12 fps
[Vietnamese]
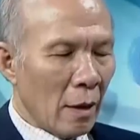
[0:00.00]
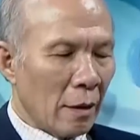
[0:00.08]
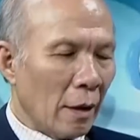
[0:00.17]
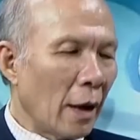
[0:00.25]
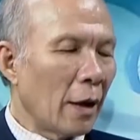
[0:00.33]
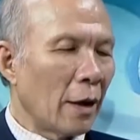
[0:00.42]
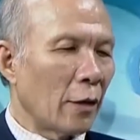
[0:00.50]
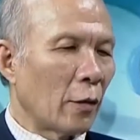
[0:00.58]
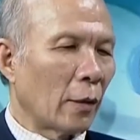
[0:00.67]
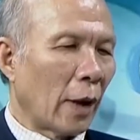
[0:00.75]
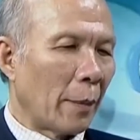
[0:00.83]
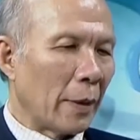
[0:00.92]
Trước hết
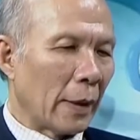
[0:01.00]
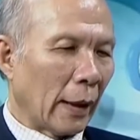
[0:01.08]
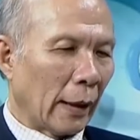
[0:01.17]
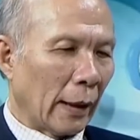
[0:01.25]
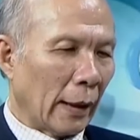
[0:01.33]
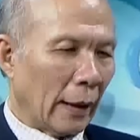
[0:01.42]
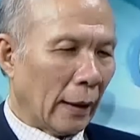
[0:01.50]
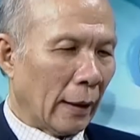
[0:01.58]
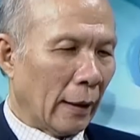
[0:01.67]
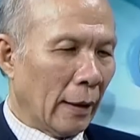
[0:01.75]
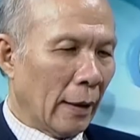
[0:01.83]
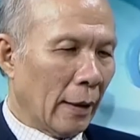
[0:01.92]
chúng ta biết rằng
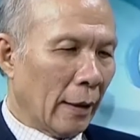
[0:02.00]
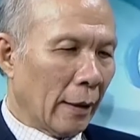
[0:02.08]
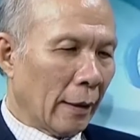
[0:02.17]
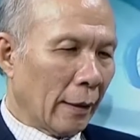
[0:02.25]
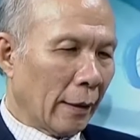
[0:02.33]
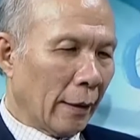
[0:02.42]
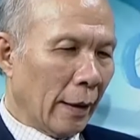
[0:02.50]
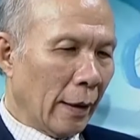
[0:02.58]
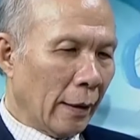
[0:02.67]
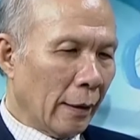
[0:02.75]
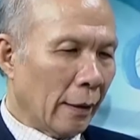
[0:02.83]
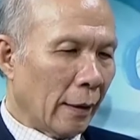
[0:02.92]
là
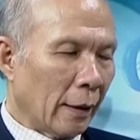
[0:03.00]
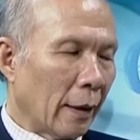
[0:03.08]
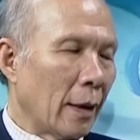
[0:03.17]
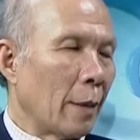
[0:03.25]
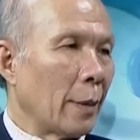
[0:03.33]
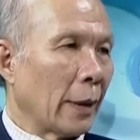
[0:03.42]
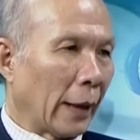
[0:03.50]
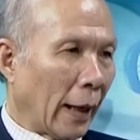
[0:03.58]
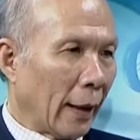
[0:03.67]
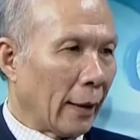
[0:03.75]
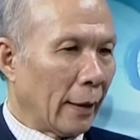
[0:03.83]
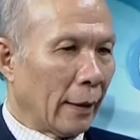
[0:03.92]
đến cái thời điểm hiện
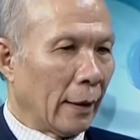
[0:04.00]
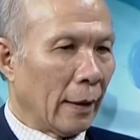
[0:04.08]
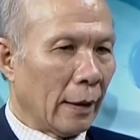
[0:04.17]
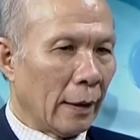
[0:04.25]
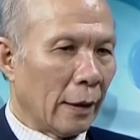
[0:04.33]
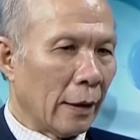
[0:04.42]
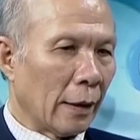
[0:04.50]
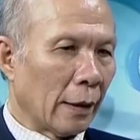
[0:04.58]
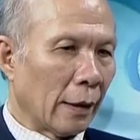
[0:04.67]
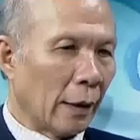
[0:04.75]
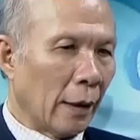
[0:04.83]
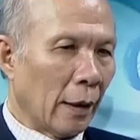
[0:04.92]
tại
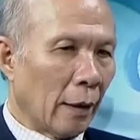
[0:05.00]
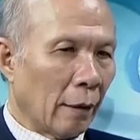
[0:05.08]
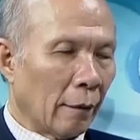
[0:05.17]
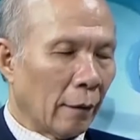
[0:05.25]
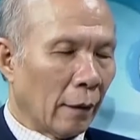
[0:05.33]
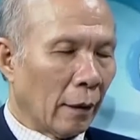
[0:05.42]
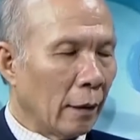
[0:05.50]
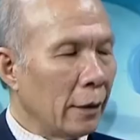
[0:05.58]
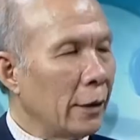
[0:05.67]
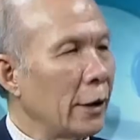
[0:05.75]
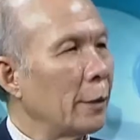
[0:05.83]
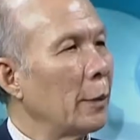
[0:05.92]
thì
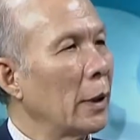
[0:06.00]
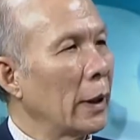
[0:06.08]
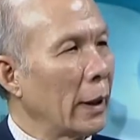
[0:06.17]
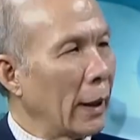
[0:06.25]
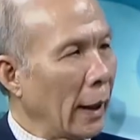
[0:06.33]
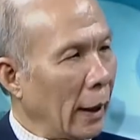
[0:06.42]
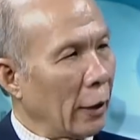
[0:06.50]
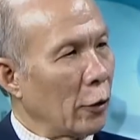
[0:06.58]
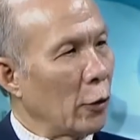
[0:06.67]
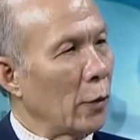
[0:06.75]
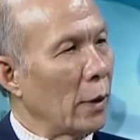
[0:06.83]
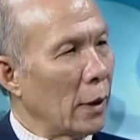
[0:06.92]
hơn chín mươi ngân hàng
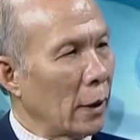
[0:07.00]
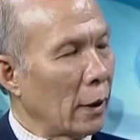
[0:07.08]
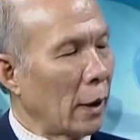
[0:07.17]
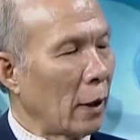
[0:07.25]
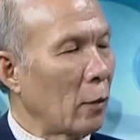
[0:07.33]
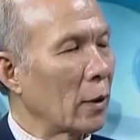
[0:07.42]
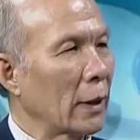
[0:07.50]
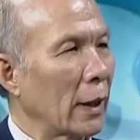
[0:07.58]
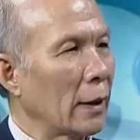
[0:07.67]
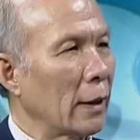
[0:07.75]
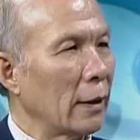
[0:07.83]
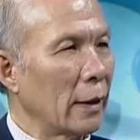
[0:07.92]
trung ương các quốc gia
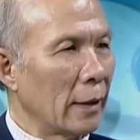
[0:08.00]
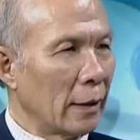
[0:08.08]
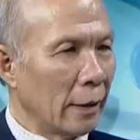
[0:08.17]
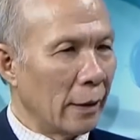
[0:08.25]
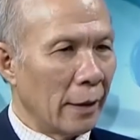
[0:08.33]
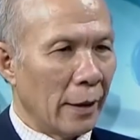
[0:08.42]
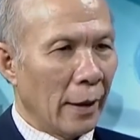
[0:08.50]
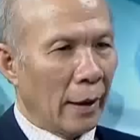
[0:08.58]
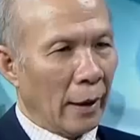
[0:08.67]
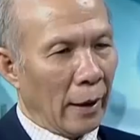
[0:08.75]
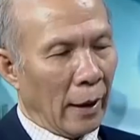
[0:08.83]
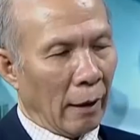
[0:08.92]
trên thế giới
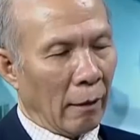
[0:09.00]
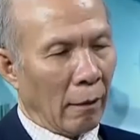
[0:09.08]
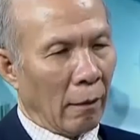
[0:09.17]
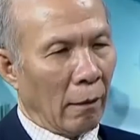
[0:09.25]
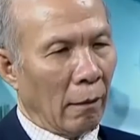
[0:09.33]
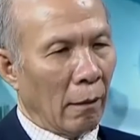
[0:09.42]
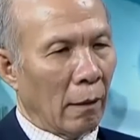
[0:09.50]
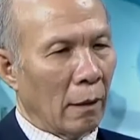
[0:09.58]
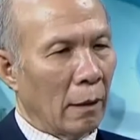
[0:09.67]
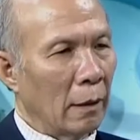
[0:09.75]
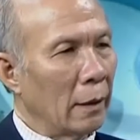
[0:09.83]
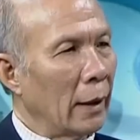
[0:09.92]
đã có
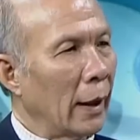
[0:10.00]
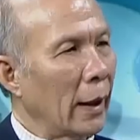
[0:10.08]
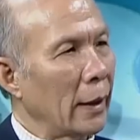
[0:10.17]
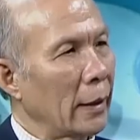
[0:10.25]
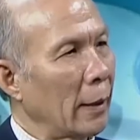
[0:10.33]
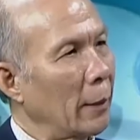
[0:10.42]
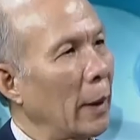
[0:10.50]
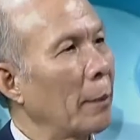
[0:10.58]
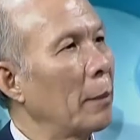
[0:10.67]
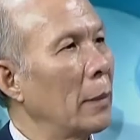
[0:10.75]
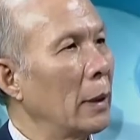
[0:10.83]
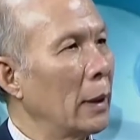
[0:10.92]
hơn hai trăm
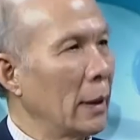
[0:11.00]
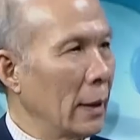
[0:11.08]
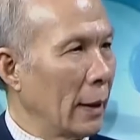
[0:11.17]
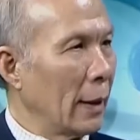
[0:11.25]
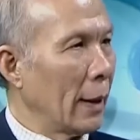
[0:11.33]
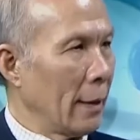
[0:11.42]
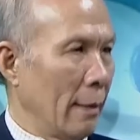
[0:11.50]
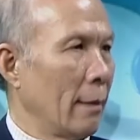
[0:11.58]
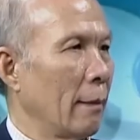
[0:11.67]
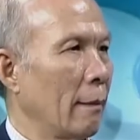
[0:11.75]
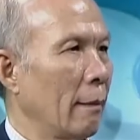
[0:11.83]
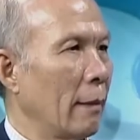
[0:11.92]
năm mươi lần
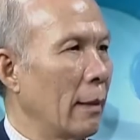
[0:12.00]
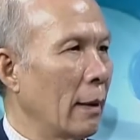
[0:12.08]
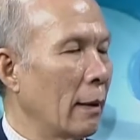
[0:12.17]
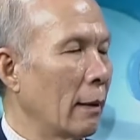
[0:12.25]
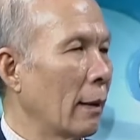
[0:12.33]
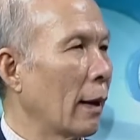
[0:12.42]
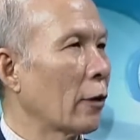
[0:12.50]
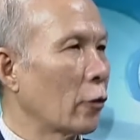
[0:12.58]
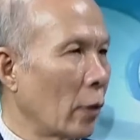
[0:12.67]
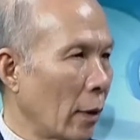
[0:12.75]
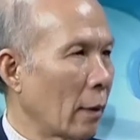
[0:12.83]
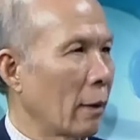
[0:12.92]
nâng lãi
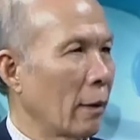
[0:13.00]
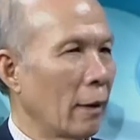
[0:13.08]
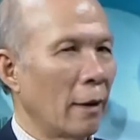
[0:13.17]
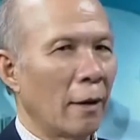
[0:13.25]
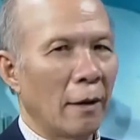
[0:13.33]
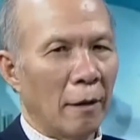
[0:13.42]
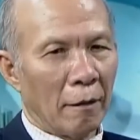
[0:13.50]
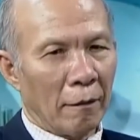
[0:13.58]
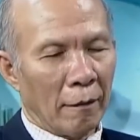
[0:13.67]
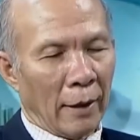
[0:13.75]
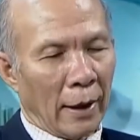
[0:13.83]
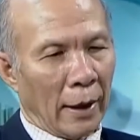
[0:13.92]
suất,
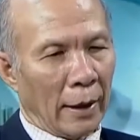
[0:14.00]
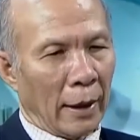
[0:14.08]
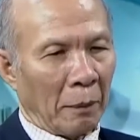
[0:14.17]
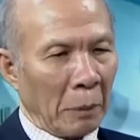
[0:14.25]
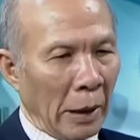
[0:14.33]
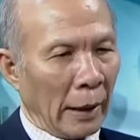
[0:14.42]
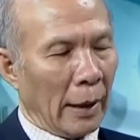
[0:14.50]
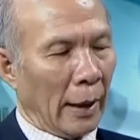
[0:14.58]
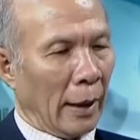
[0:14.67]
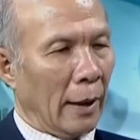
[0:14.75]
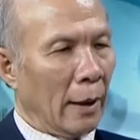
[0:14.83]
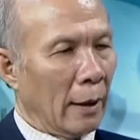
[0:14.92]
và đặc biệt
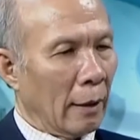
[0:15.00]
là